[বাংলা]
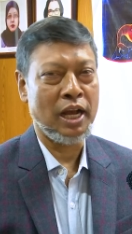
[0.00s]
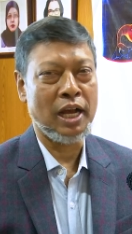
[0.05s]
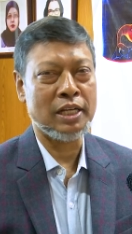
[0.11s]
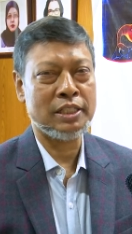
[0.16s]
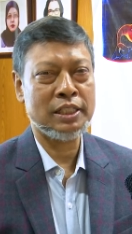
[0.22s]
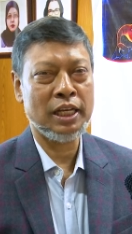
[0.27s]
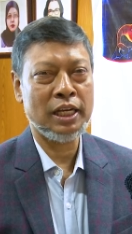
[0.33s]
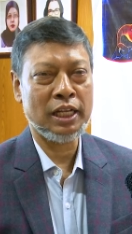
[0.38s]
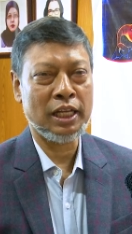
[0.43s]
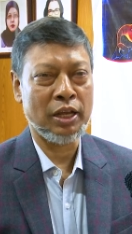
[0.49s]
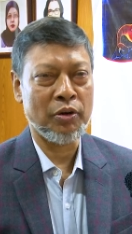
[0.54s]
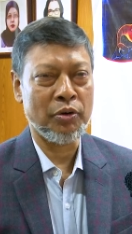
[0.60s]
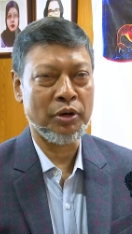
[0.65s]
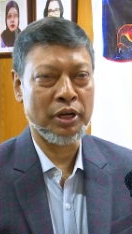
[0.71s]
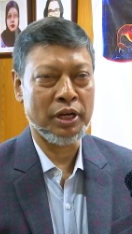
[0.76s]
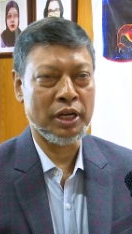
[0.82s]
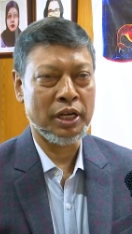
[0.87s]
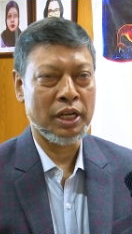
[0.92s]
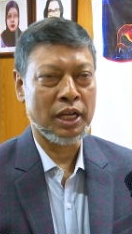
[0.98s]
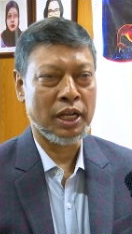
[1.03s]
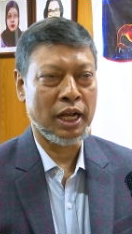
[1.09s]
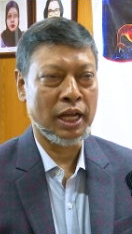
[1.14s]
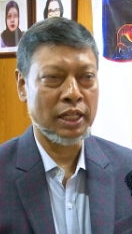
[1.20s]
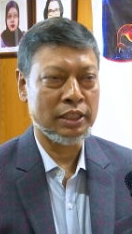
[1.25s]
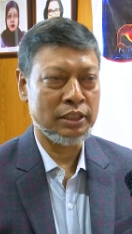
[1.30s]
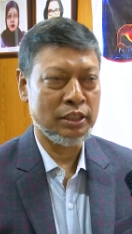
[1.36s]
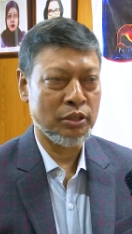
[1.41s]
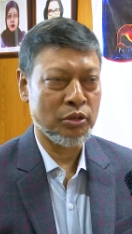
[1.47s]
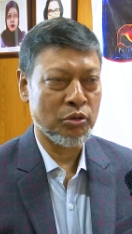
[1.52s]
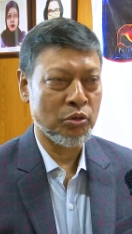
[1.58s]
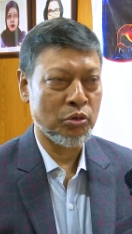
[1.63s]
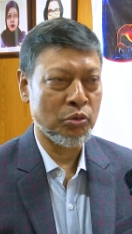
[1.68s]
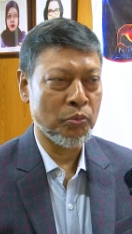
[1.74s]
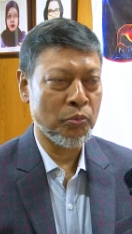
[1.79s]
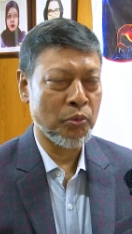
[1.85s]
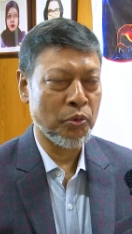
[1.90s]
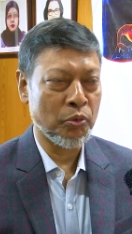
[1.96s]
আসার কারণে খাদ্যের
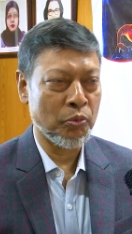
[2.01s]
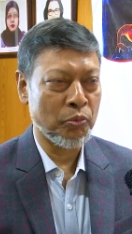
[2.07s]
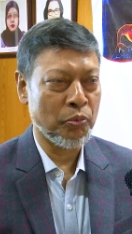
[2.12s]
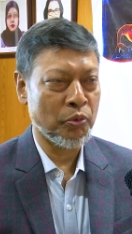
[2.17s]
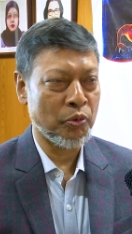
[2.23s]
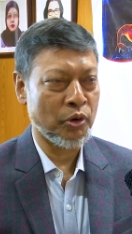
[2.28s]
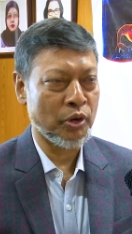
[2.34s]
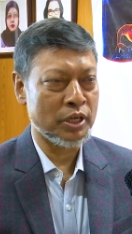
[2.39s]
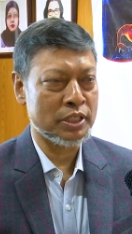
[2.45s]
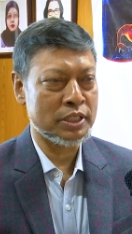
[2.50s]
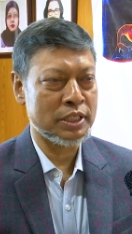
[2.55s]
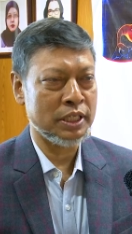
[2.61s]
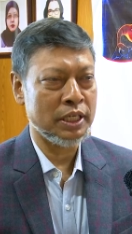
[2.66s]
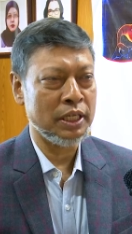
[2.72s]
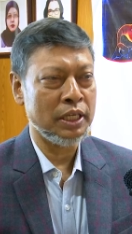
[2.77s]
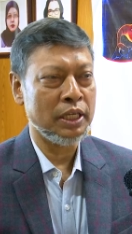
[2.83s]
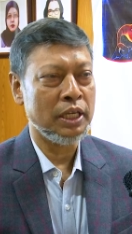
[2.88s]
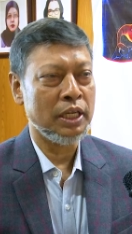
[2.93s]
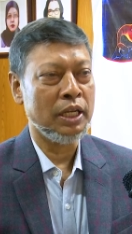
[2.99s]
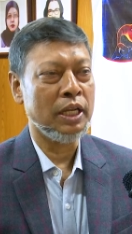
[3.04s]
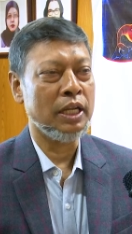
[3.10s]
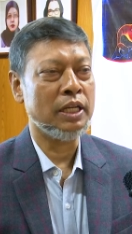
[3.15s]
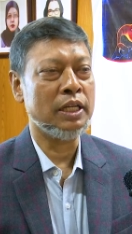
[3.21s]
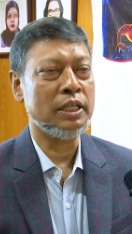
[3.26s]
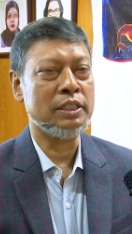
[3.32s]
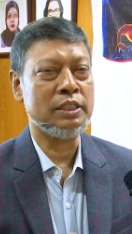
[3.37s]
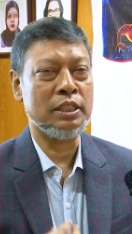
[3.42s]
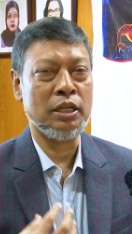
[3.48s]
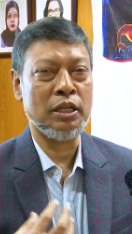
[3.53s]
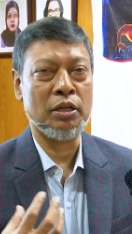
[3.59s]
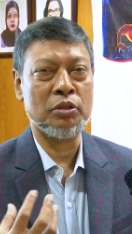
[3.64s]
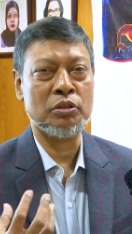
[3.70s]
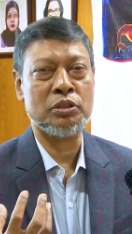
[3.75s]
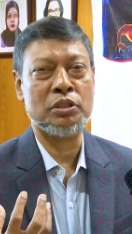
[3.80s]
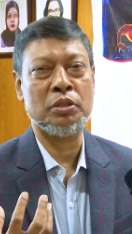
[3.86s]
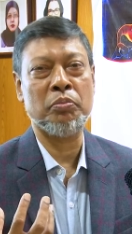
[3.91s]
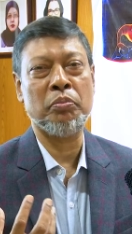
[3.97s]
উপর অংশে এটা যে
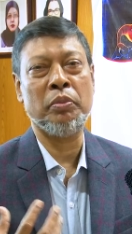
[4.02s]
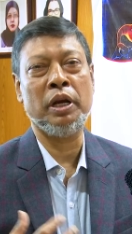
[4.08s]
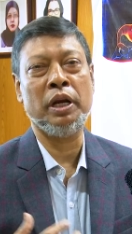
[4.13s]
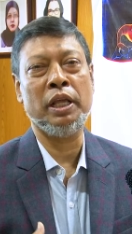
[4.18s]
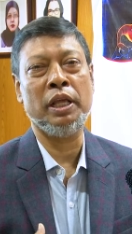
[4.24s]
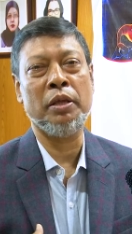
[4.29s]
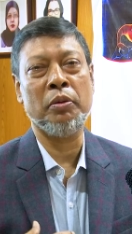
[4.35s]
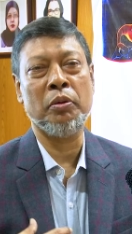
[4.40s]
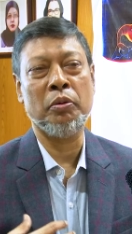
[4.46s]
মানে